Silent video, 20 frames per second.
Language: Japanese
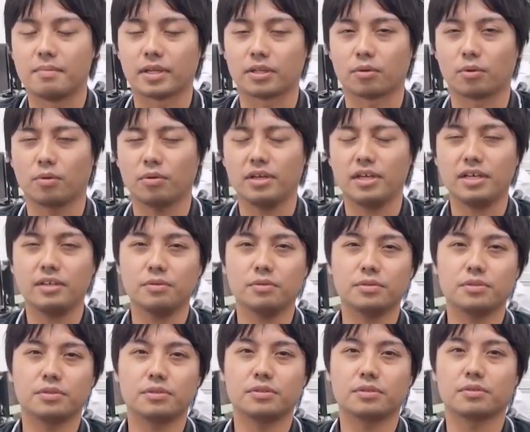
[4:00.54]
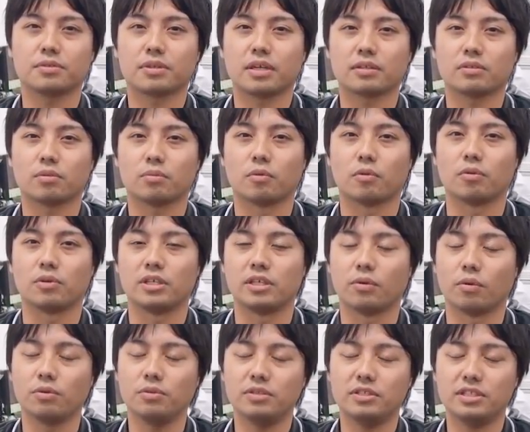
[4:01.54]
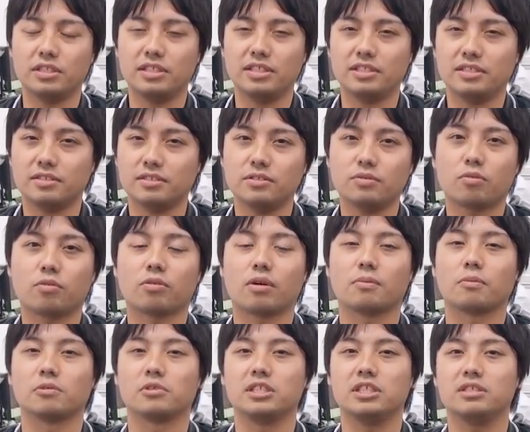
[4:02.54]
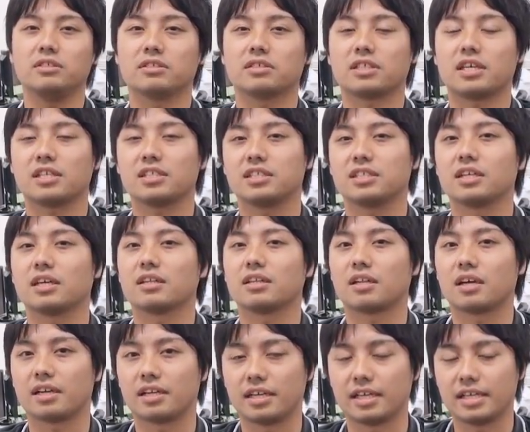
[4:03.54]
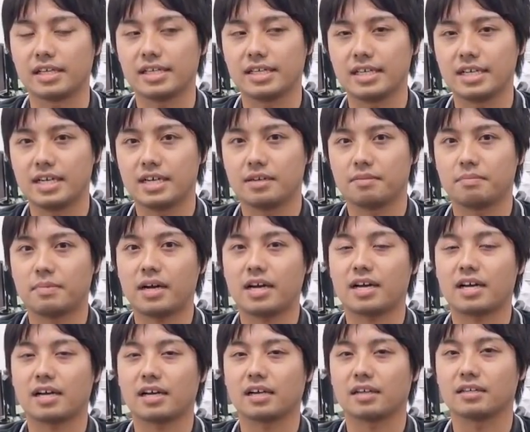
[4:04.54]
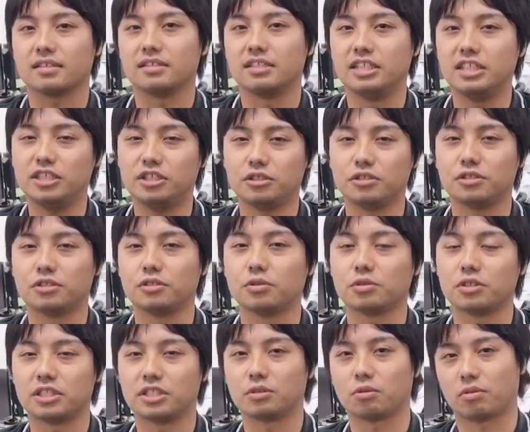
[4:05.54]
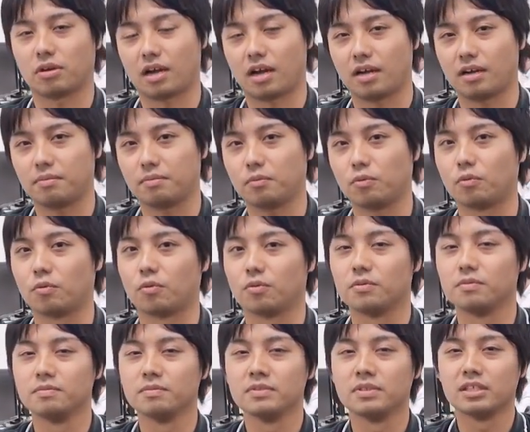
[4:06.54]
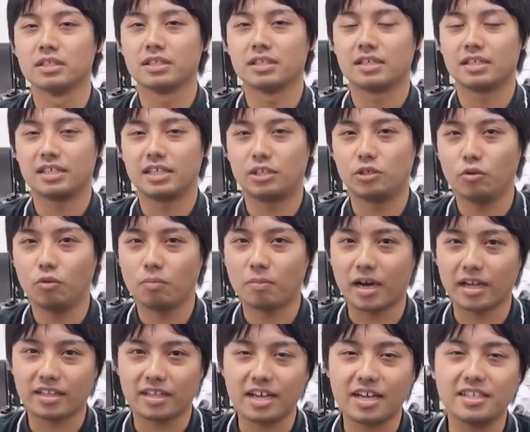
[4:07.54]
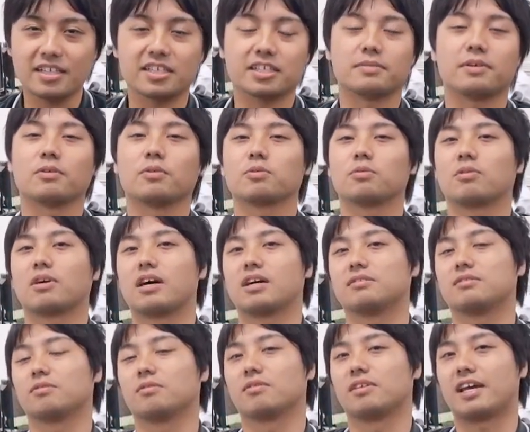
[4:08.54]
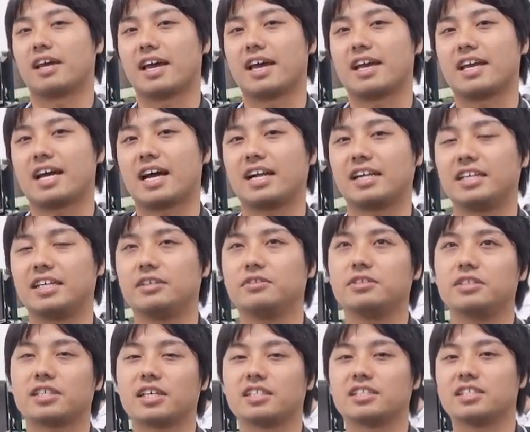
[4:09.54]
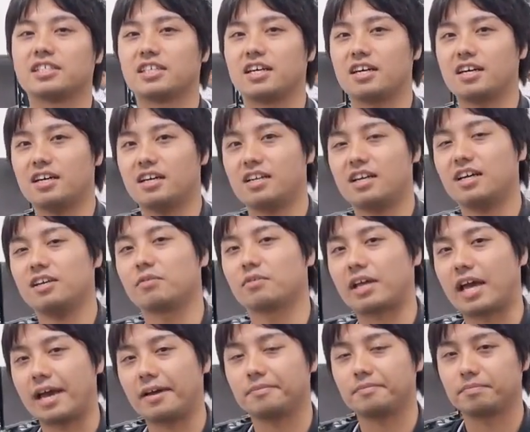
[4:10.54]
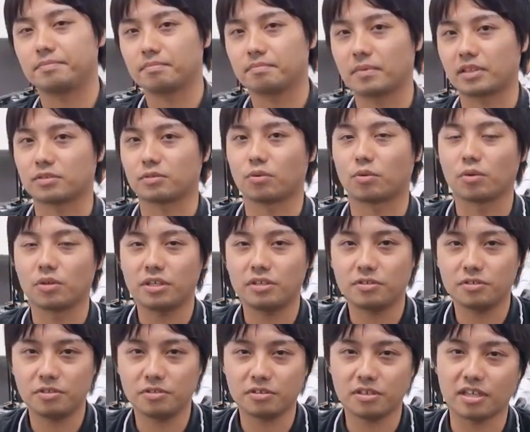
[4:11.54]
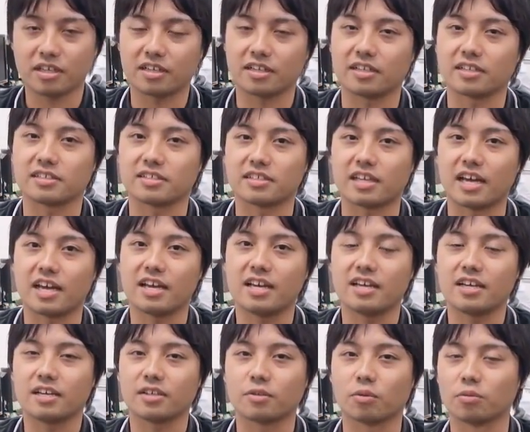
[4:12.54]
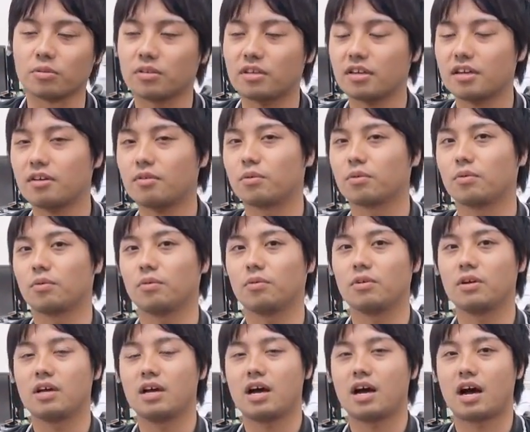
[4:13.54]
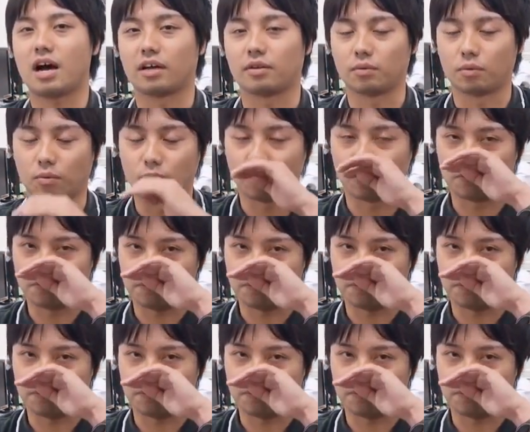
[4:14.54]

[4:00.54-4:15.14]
まあ、トレードするとなるともうお家に着く頃はもう23時だったり、まあ、24時とかもう日をまたいでしまうことがあるのでやはり昼しか時間がないので、まあ、そのお昼休憩でですねどんだけこのあの